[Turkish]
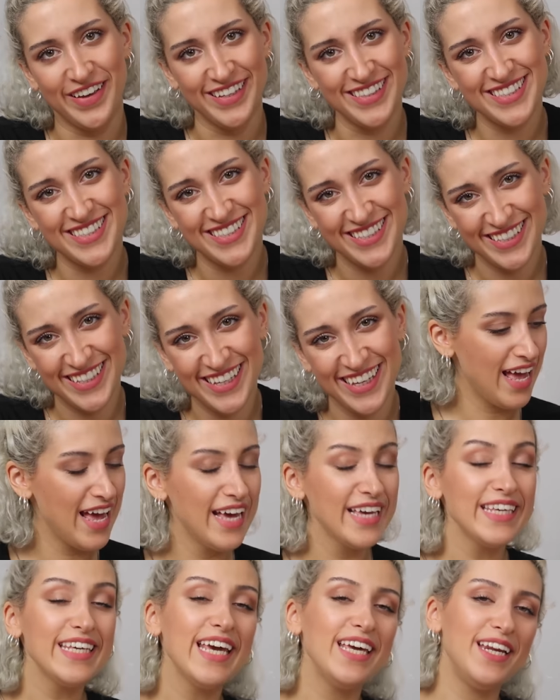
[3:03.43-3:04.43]
Evet.
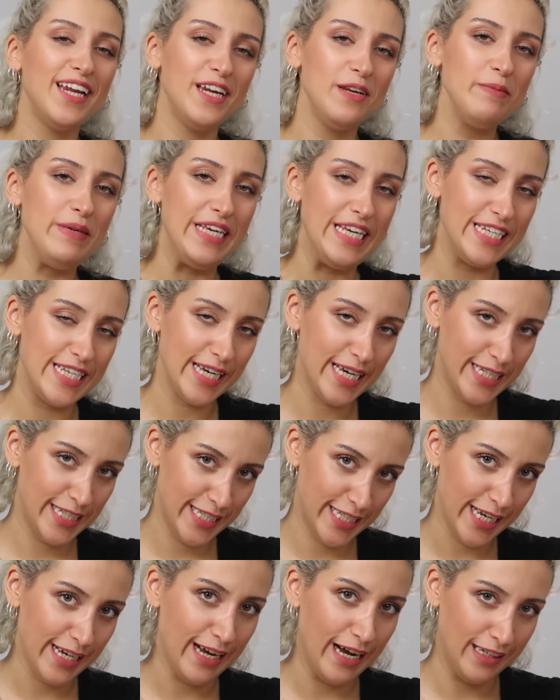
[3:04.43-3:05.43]
Gelelim yiyecek
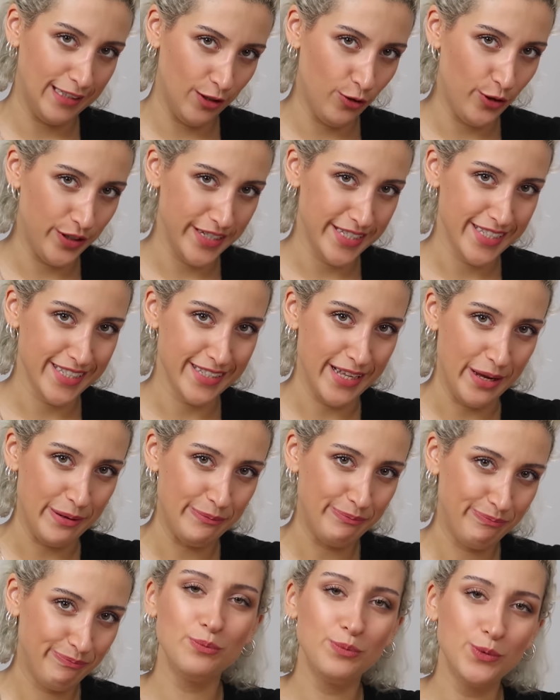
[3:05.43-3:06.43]
içecek kategorisine.
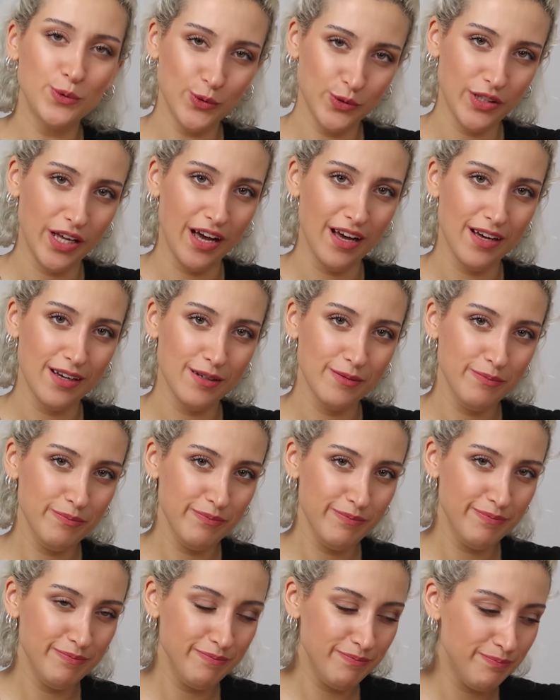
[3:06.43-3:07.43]
Burada
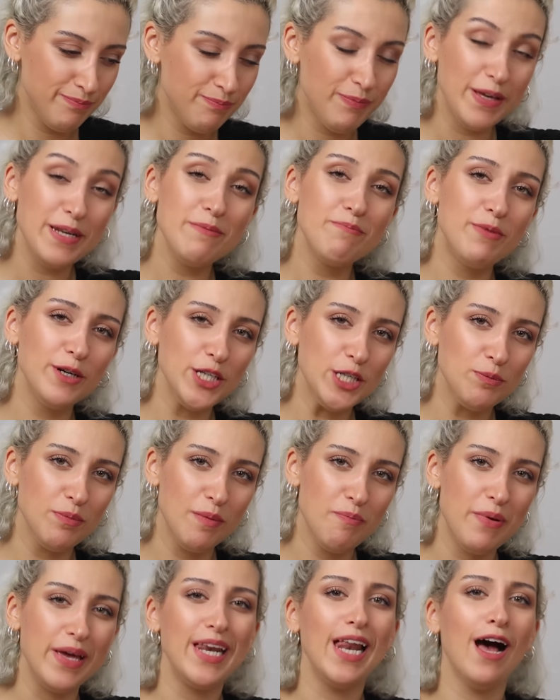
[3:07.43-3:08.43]
benim
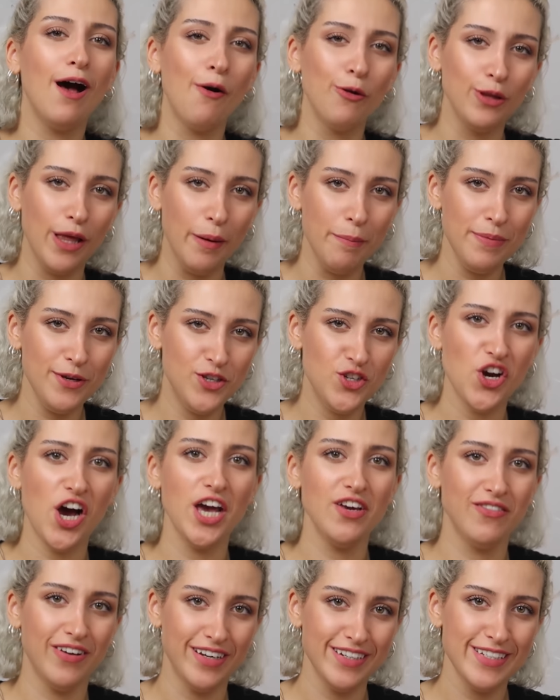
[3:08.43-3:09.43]
başıma bela olan bir
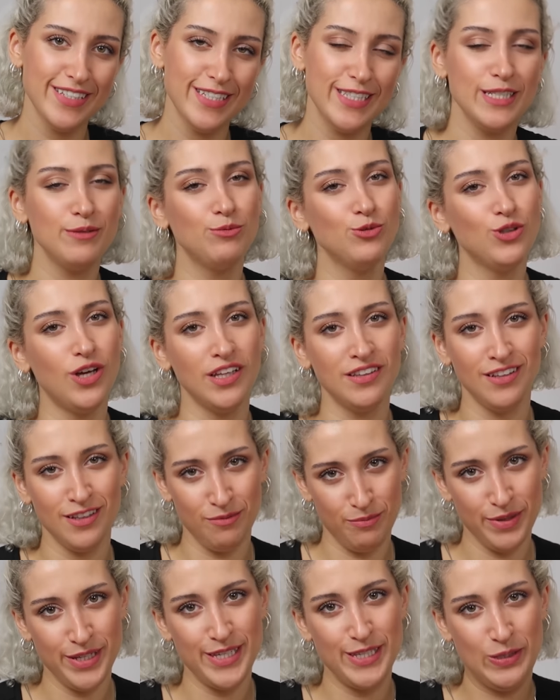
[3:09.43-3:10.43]
çay var. Size bunu
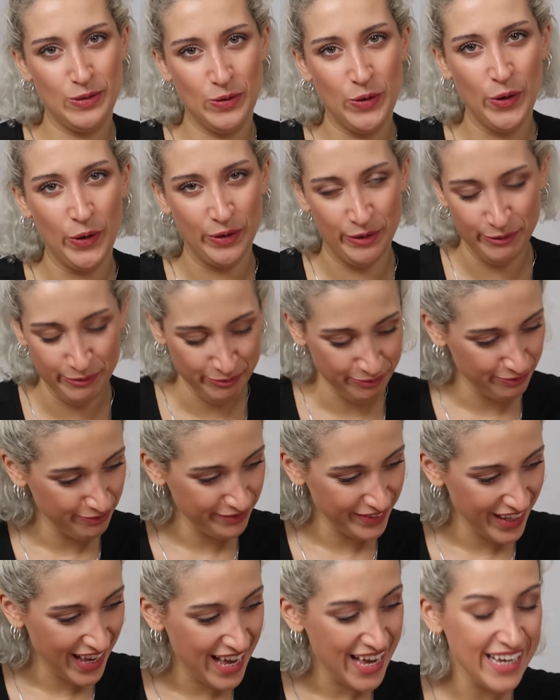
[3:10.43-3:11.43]
anlatmak istiyorum.
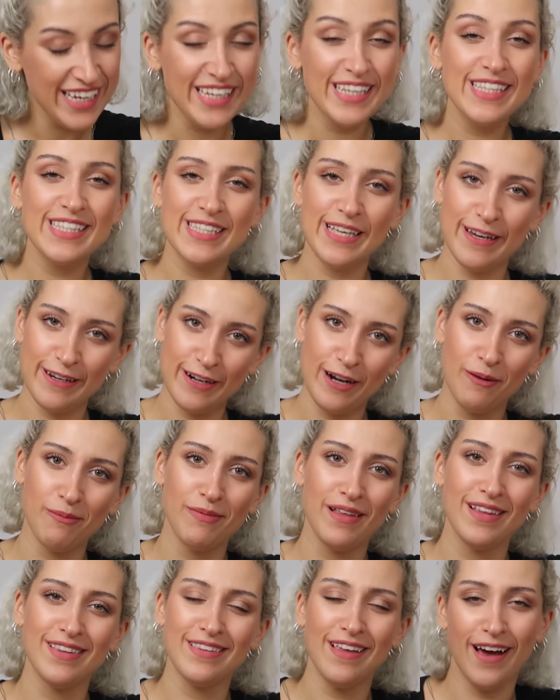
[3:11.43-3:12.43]

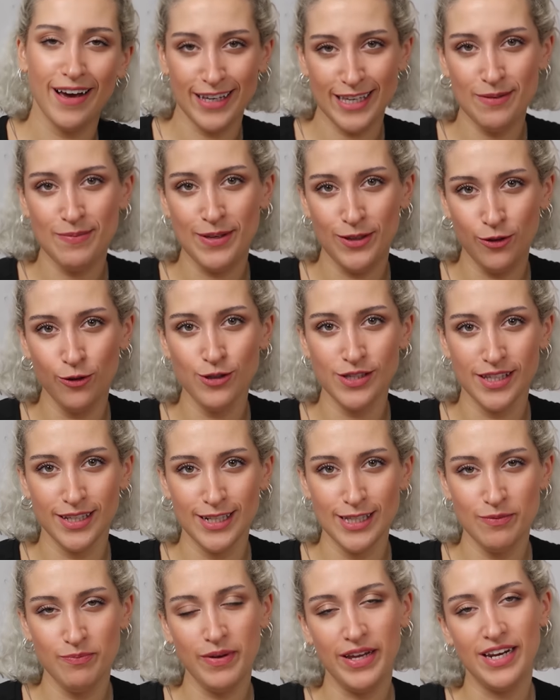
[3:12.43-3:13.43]
Instagram'dan takip
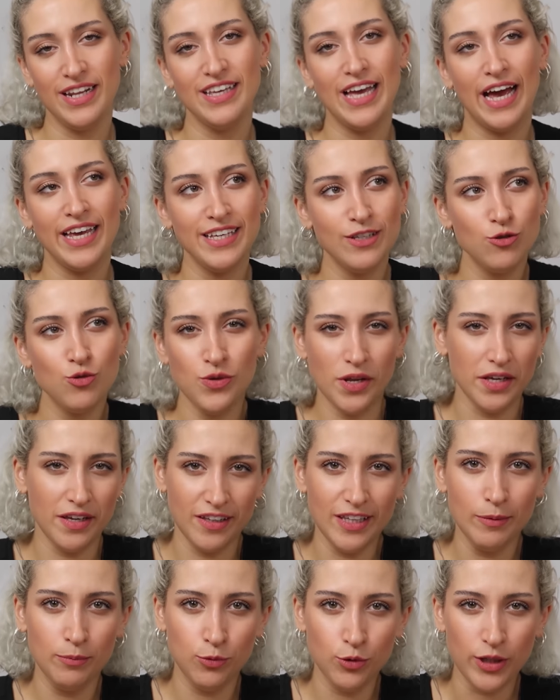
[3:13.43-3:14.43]
ediyorsanız beni. Yani
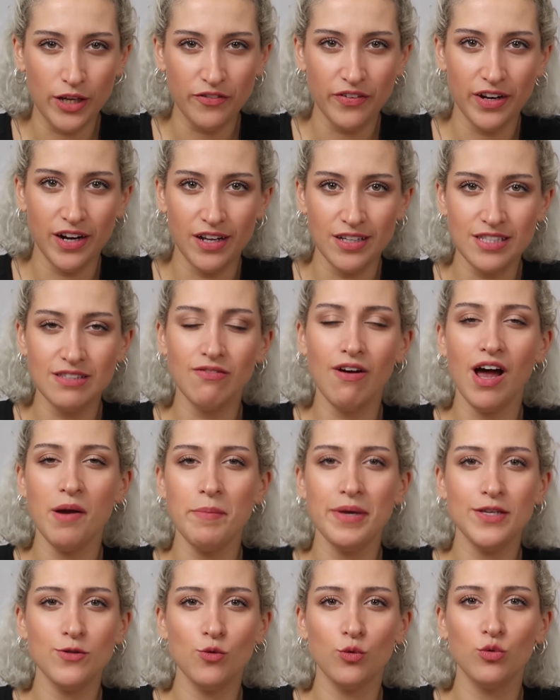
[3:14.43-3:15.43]
sürekli de bu referansı
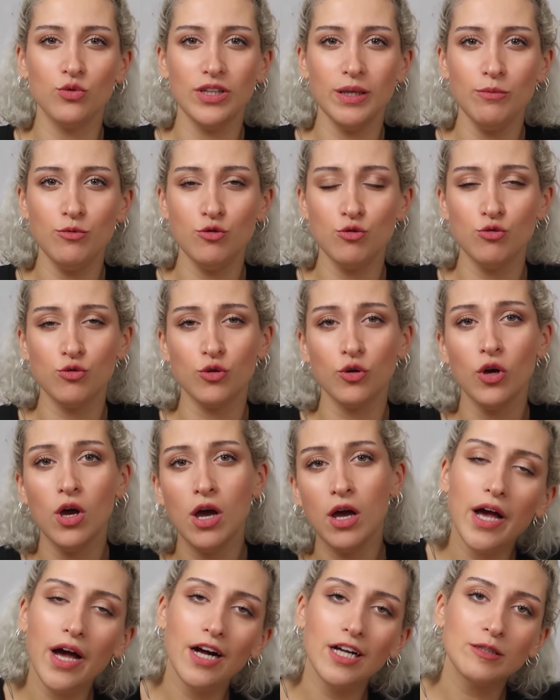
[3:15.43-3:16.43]
vermek zorundayım. Çünkü
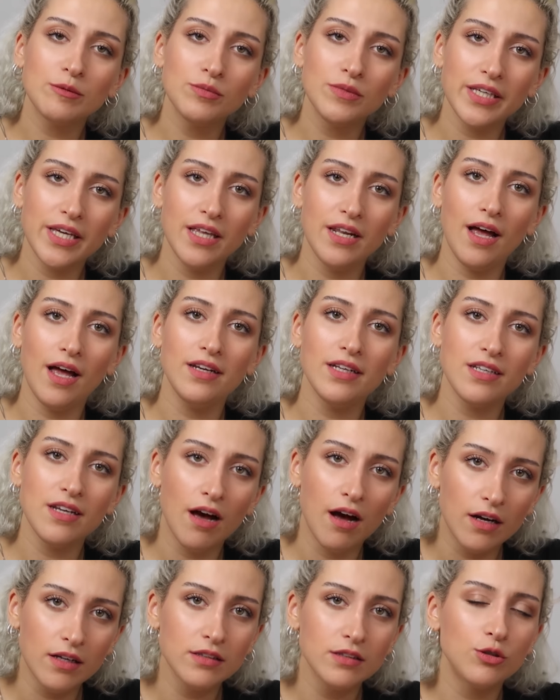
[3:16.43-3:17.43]
hayatımda genellikle
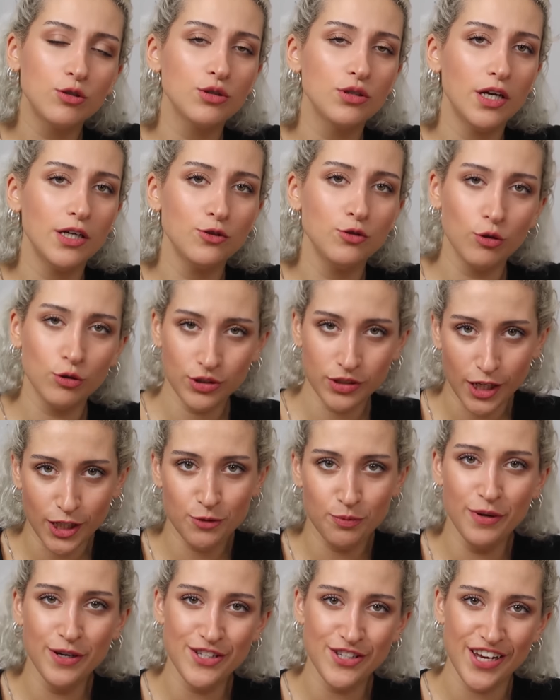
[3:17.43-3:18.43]
anlık olarak çok
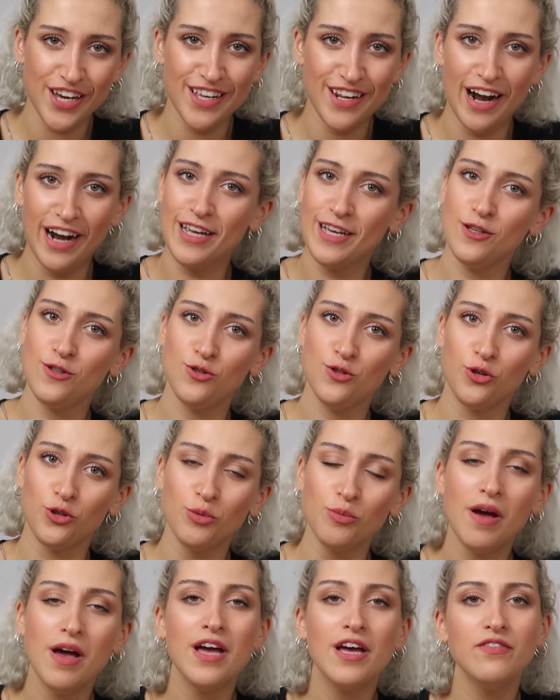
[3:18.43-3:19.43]
saçma şeyler
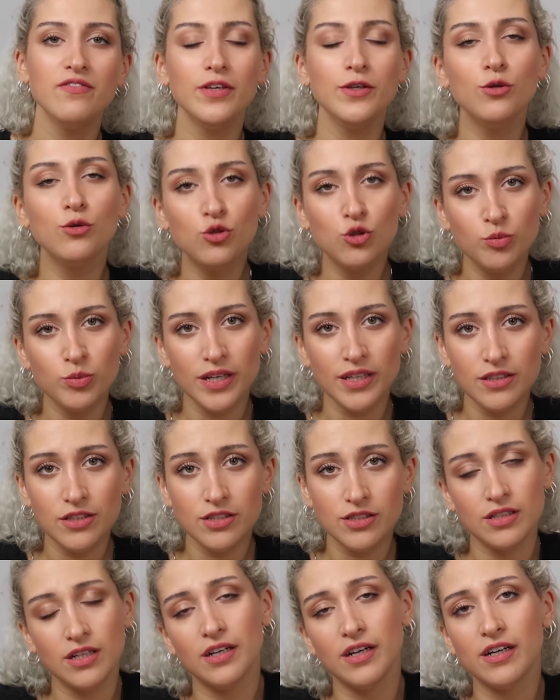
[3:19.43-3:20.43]
yaşıyorum. Ve YouTube
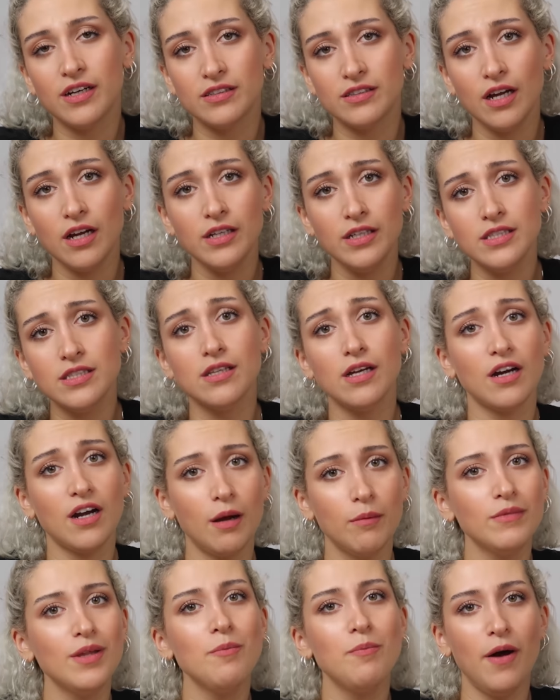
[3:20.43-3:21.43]
yetiştirene kadar
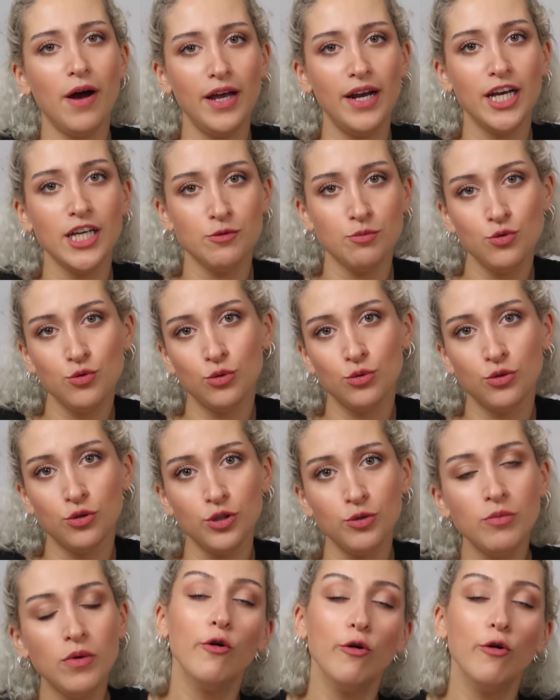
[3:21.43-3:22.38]
Instagram'dan paylaşmış oluyorum.